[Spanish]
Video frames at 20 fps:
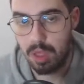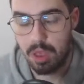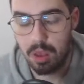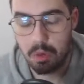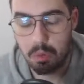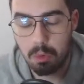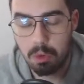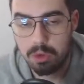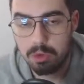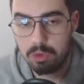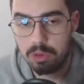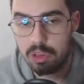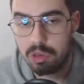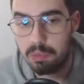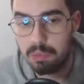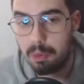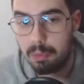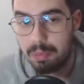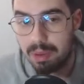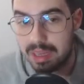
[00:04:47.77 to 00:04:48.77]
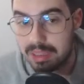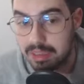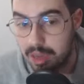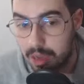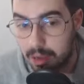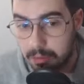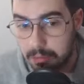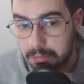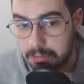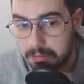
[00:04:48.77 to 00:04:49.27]
¿Cuánto tiempo
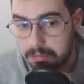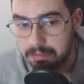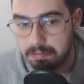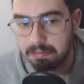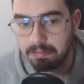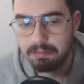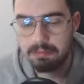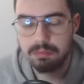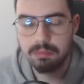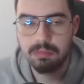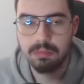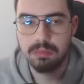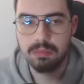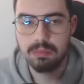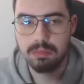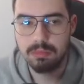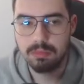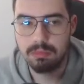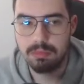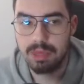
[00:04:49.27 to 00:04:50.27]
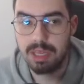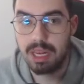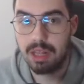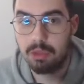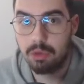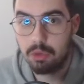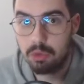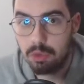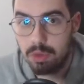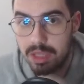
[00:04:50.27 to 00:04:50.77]
pasas
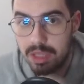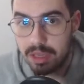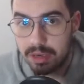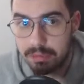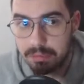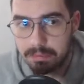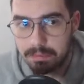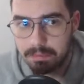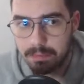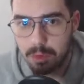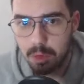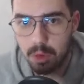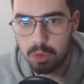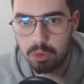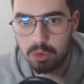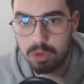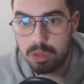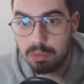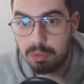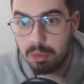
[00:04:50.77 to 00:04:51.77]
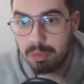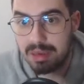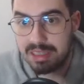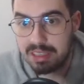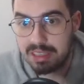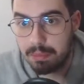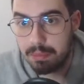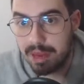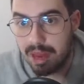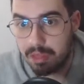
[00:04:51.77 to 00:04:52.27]
mirando Twitter? ¿Cuánto tiempo
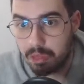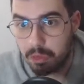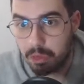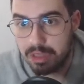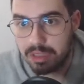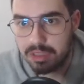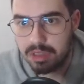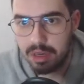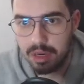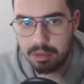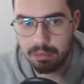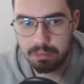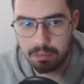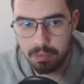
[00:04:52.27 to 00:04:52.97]
pasas mirando Instagram?